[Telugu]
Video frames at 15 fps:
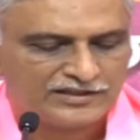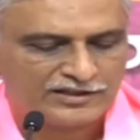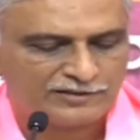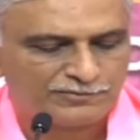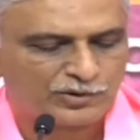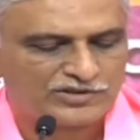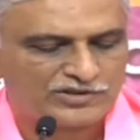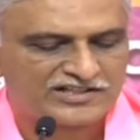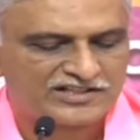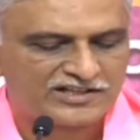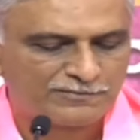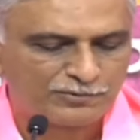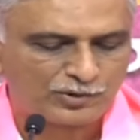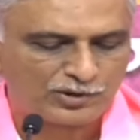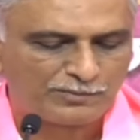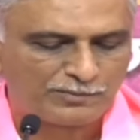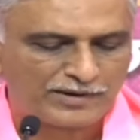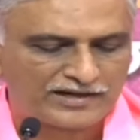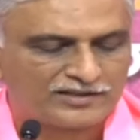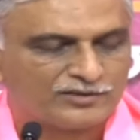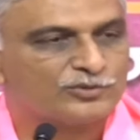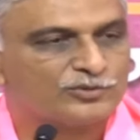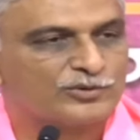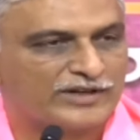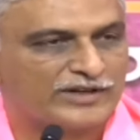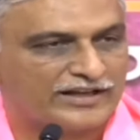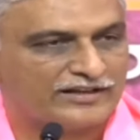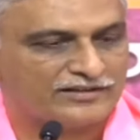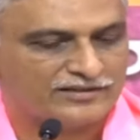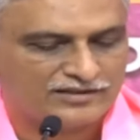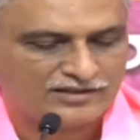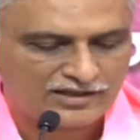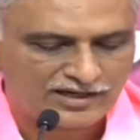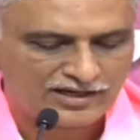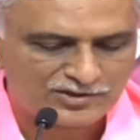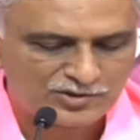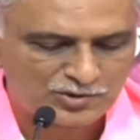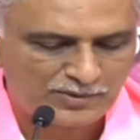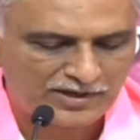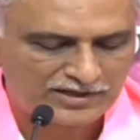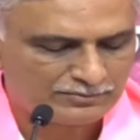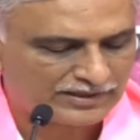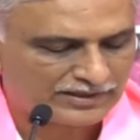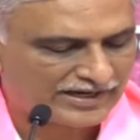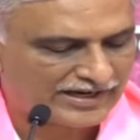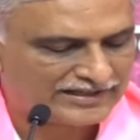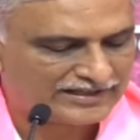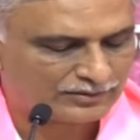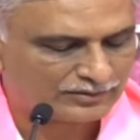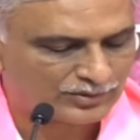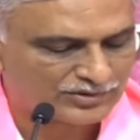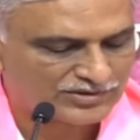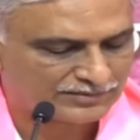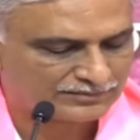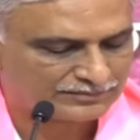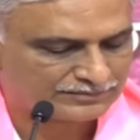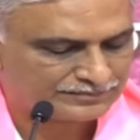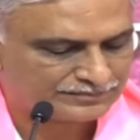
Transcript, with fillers: ఎప్పుడో చిన్నప్పుడు ఒక పాట ఉంటుండే అంజుమాన్ బకాయిల కోసం